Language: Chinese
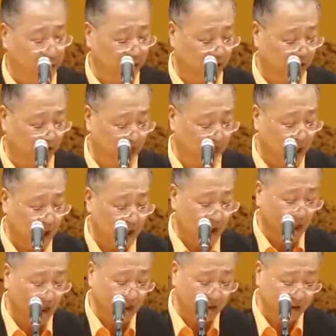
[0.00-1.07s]
听，
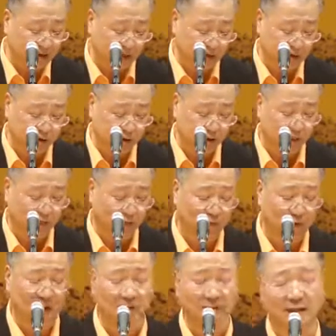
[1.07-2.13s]
赶紧去找
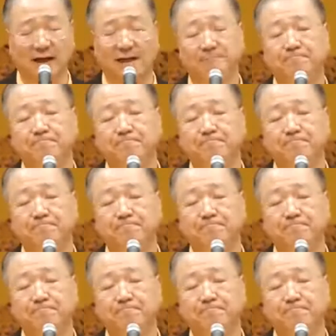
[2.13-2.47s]
方丈。